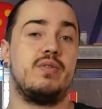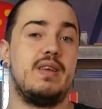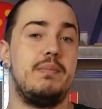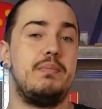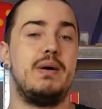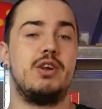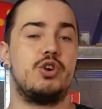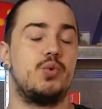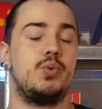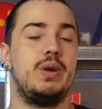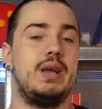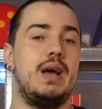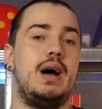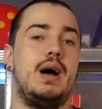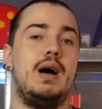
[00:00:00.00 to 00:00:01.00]
n'avez pas
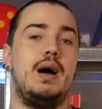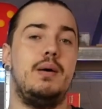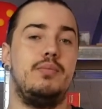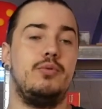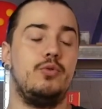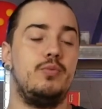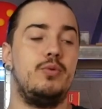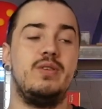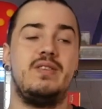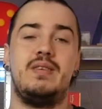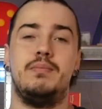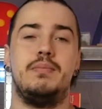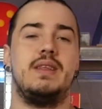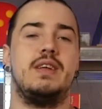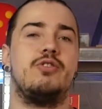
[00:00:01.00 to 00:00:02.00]
joué à Blood Bowl
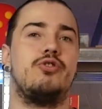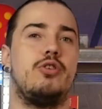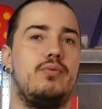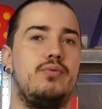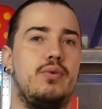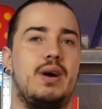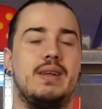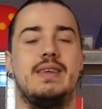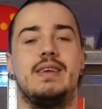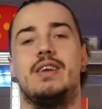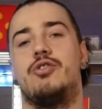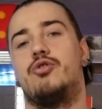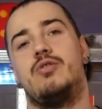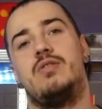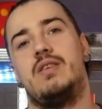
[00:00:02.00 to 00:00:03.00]
Team Manager, vous ratez
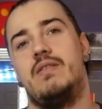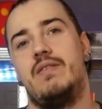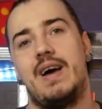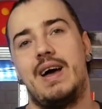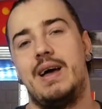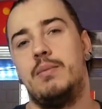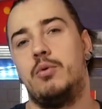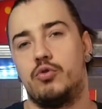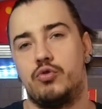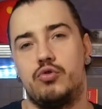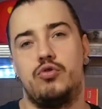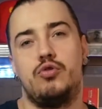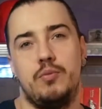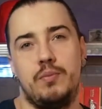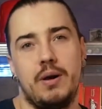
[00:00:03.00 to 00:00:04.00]
quelque chose, c'est vraiment
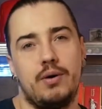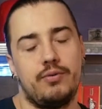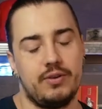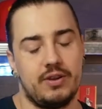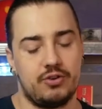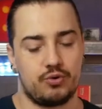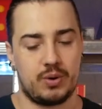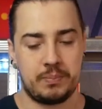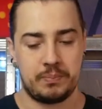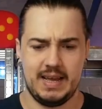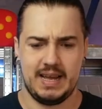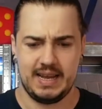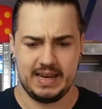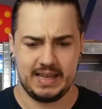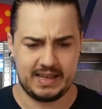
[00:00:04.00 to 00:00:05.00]
super fun à jouer.
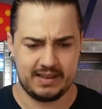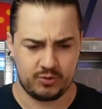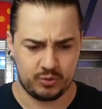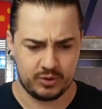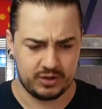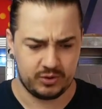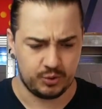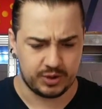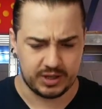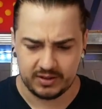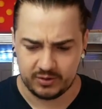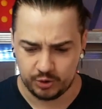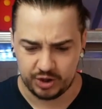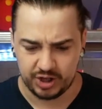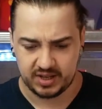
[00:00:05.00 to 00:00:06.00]
Allez, qu'est-ce qu'on a d'autre Qu'est-ce
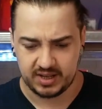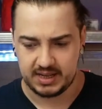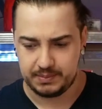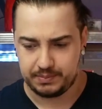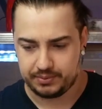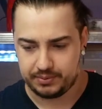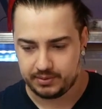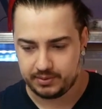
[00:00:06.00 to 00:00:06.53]
que j'attrape